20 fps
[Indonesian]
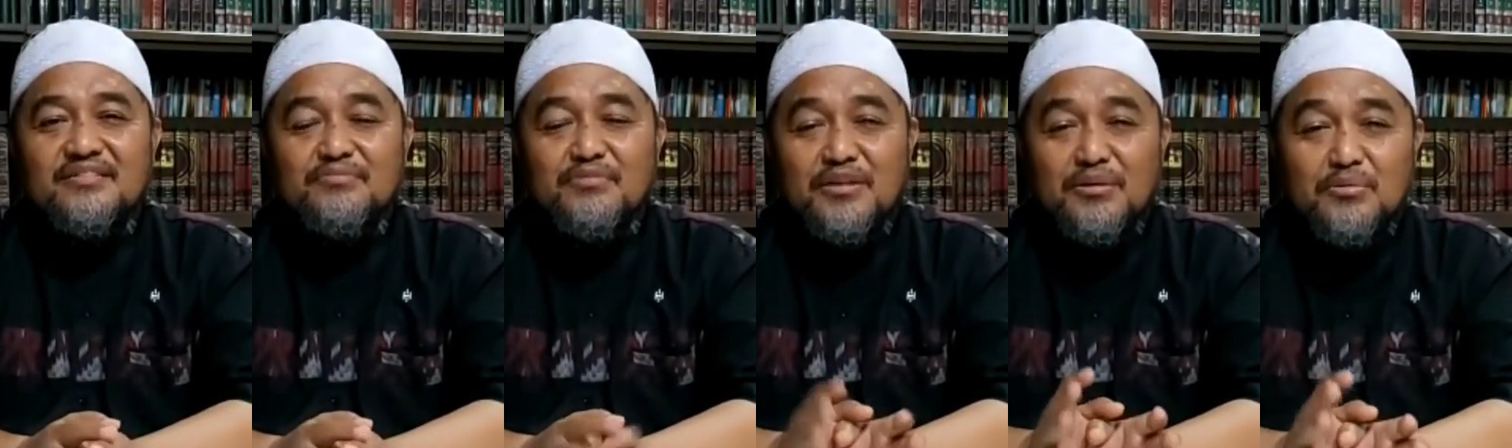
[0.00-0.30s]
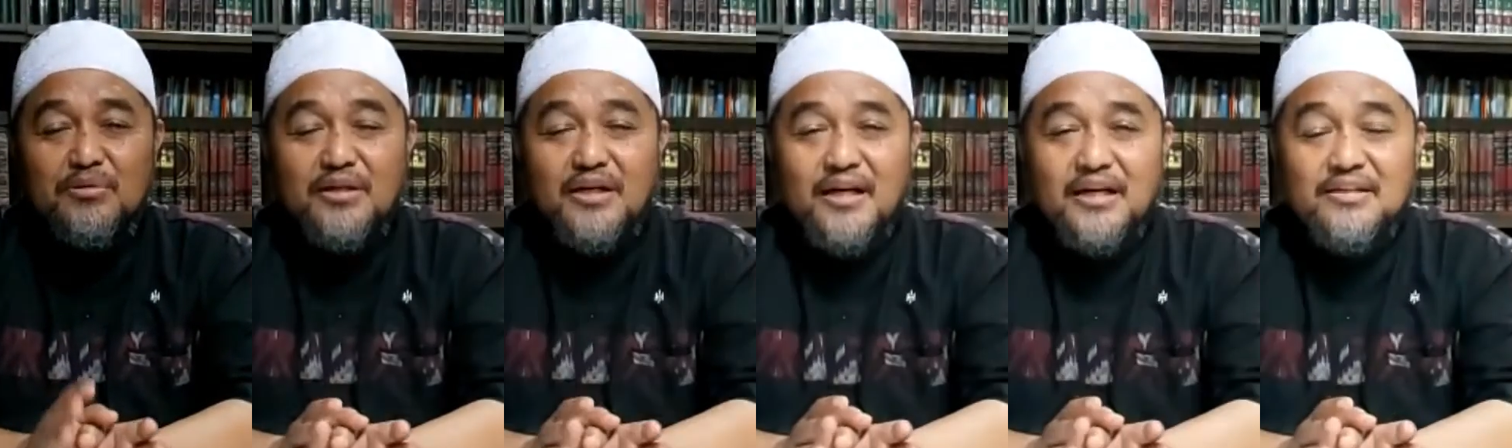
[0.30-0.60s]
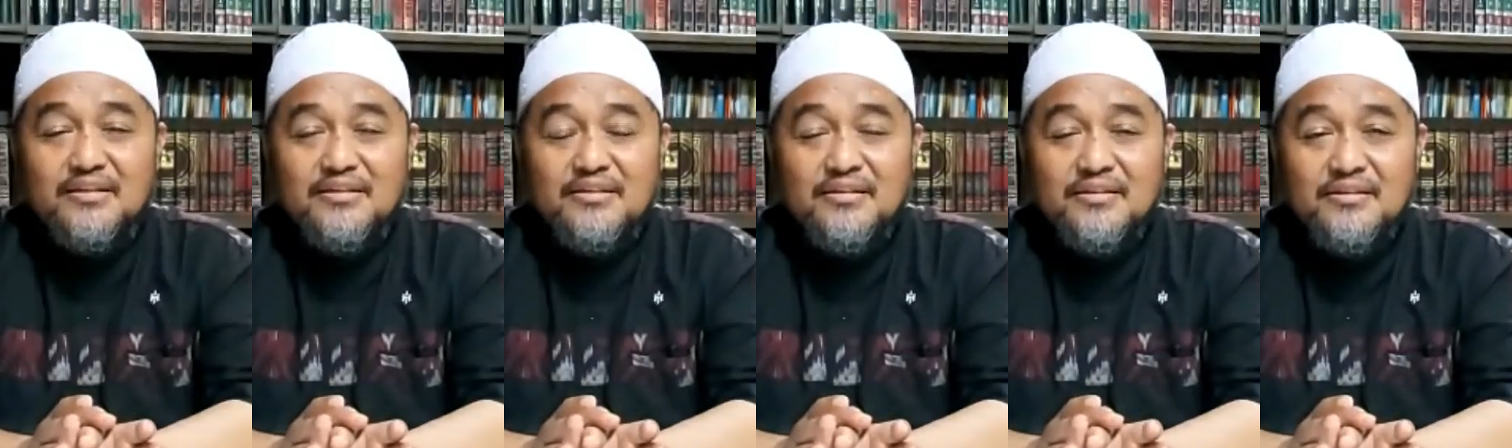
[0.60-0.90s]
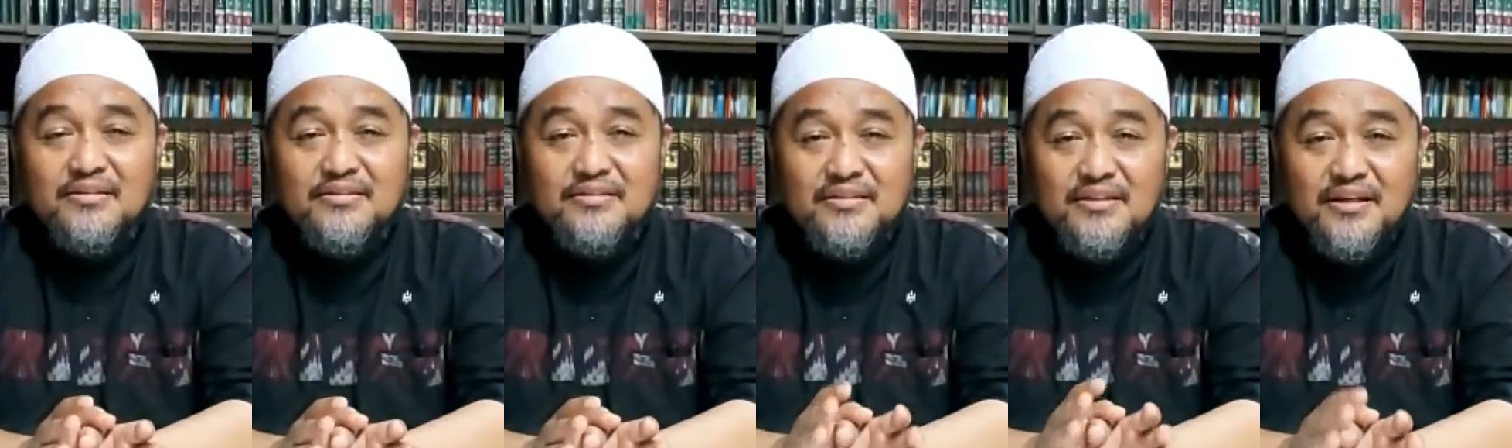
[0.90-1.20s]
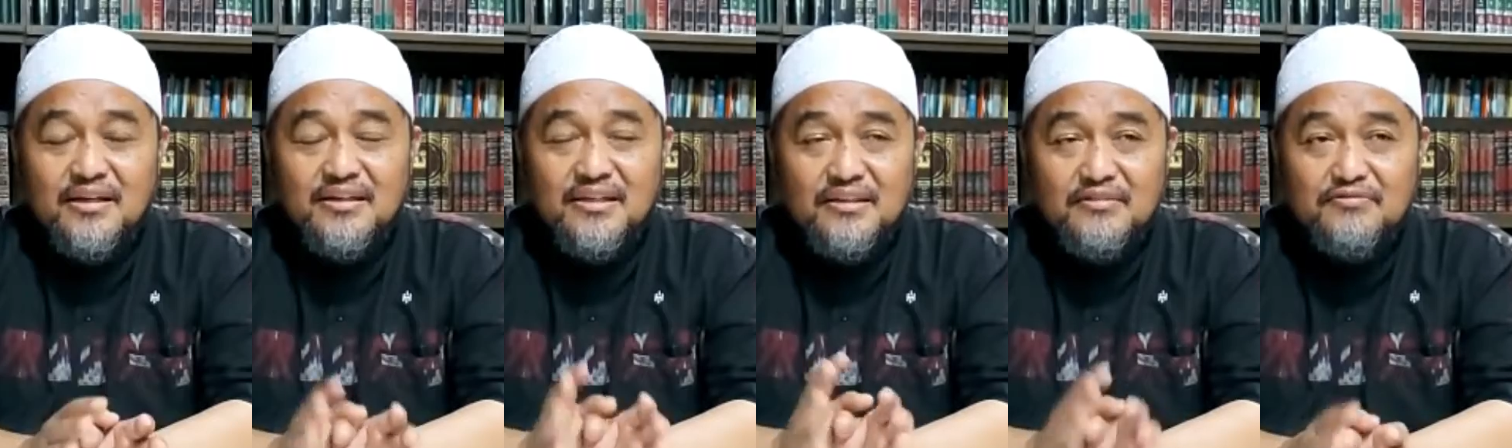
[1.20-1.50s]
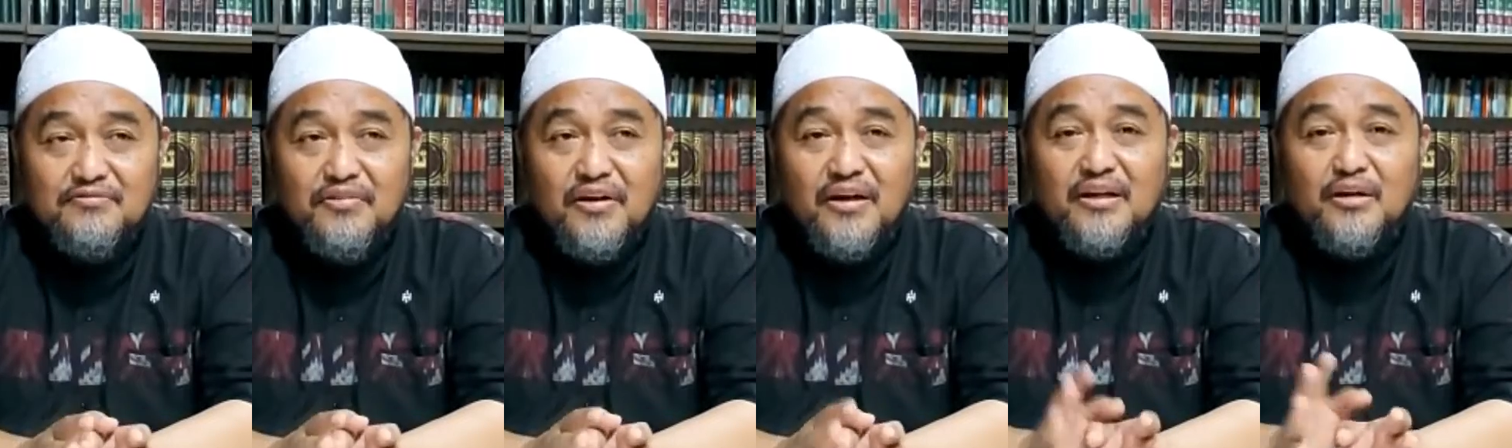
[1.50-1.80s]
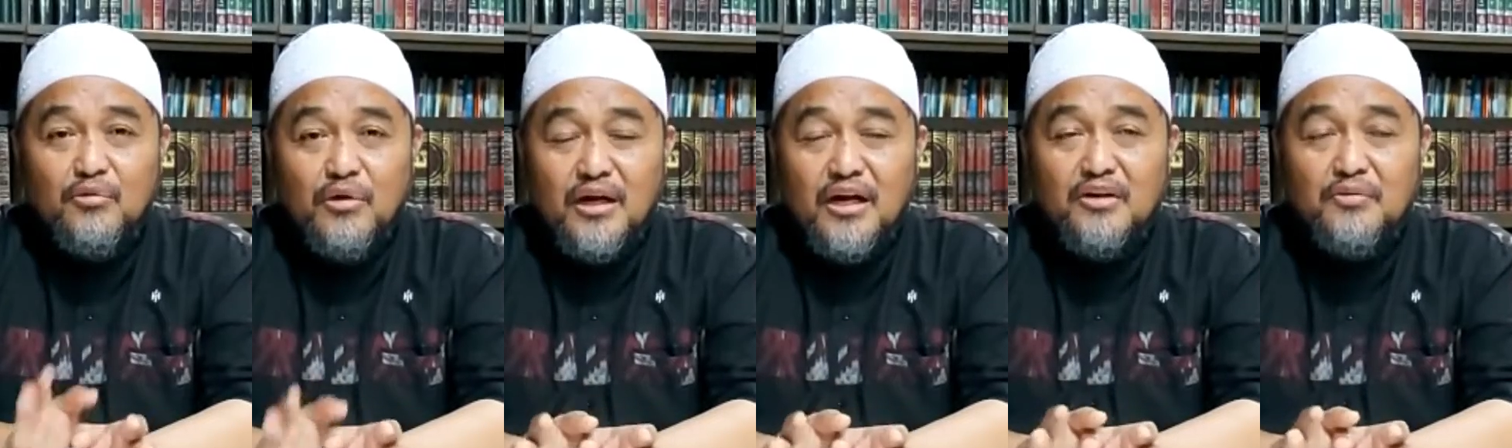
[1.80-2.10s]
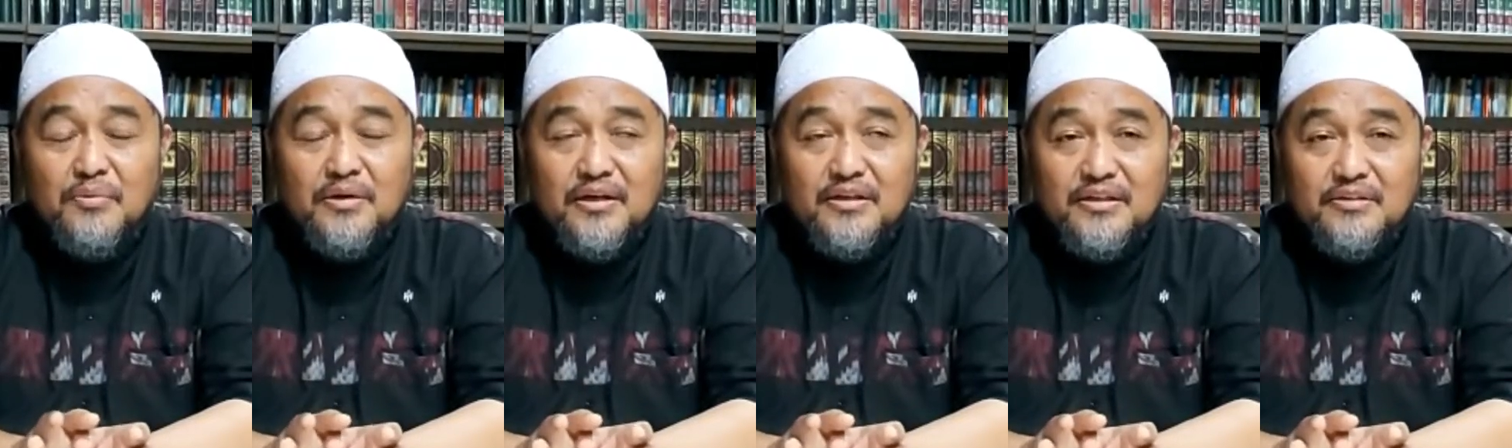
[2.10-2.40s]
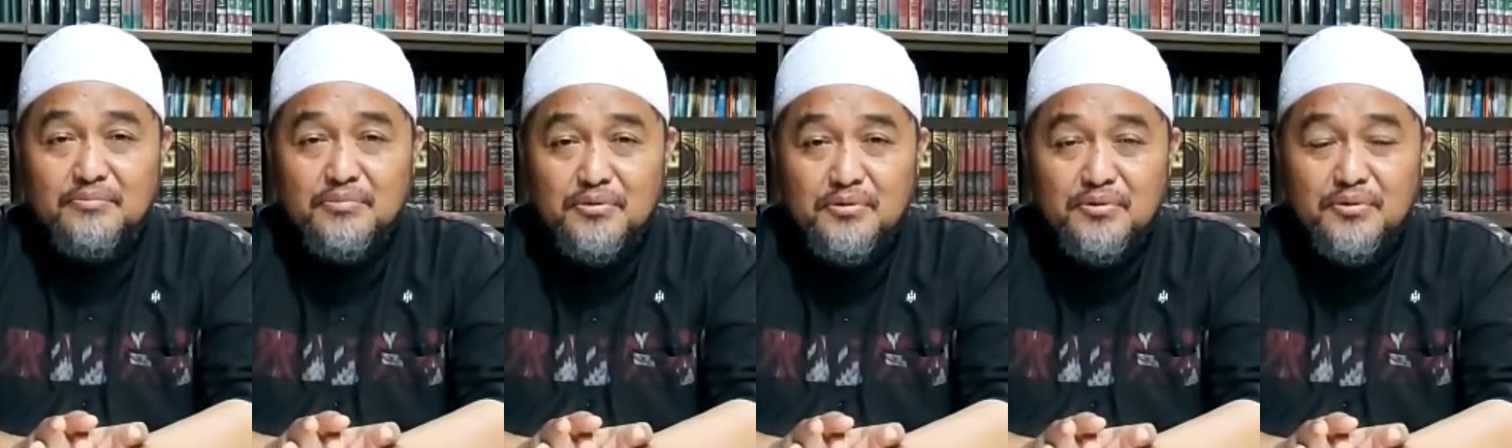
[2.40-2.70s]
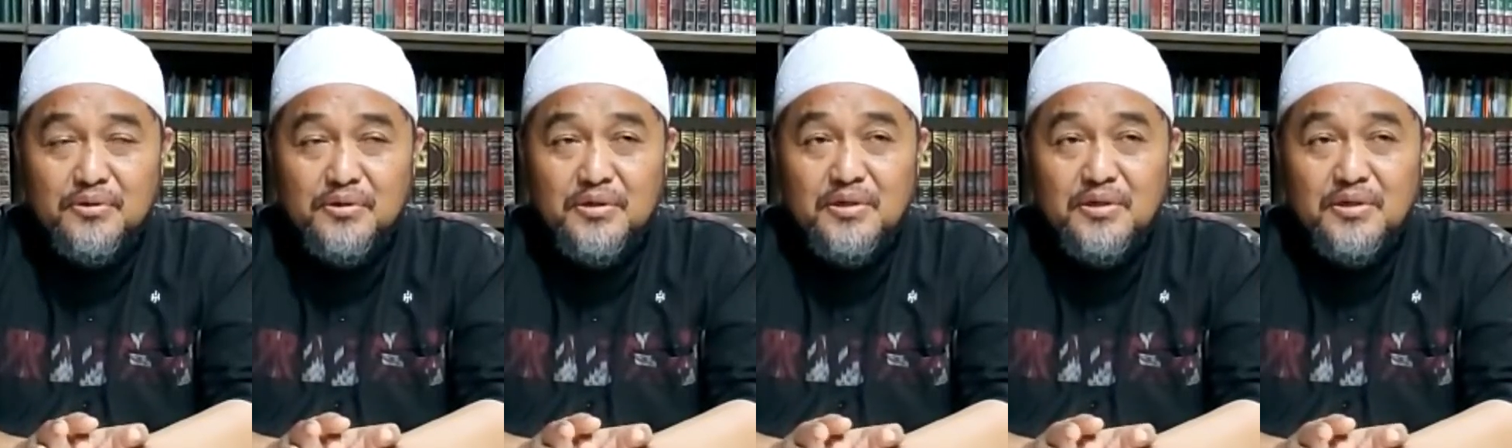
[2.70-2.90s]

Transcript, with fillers: Mudah-mudahan dengan infak dan wakaf berat ibu